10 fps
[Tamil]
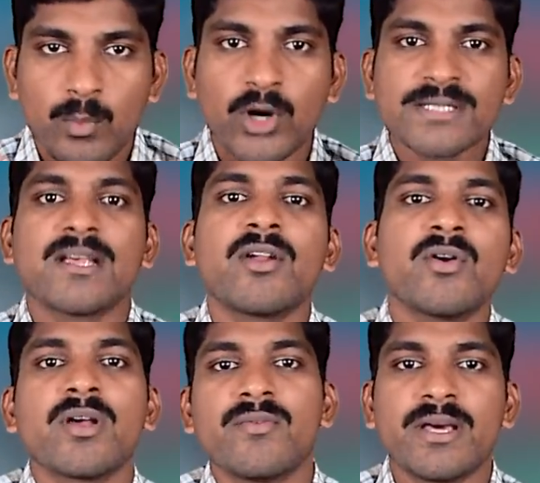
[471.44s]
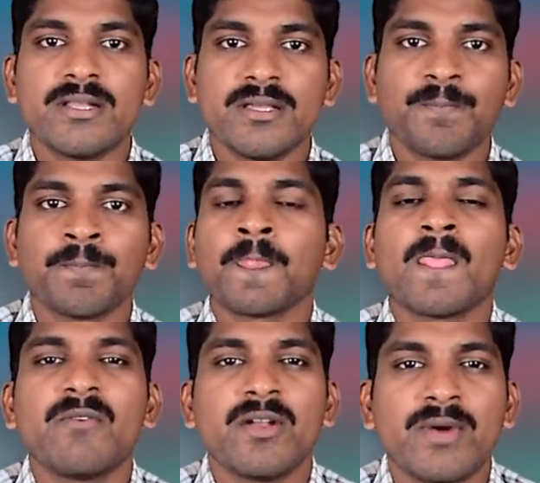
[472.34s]
மோன்சாண்டோ அங்கே வருது
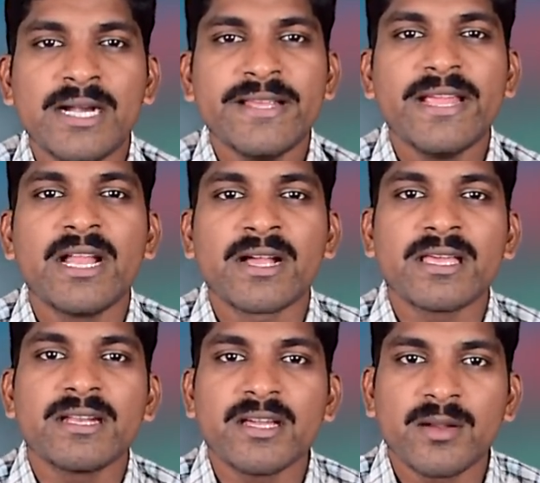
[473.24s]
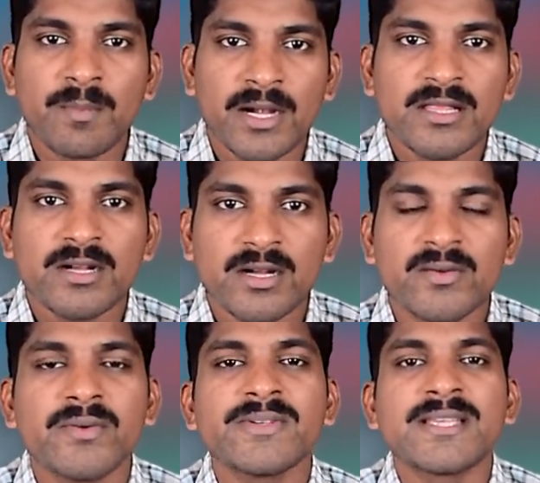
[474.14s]
வேற வழியில் அங்கே இருக்கிற
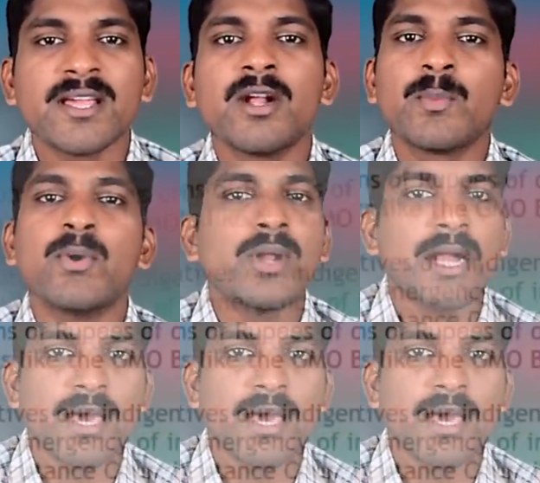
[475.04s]
மனிதர்கள் விவசாயிகள் போராட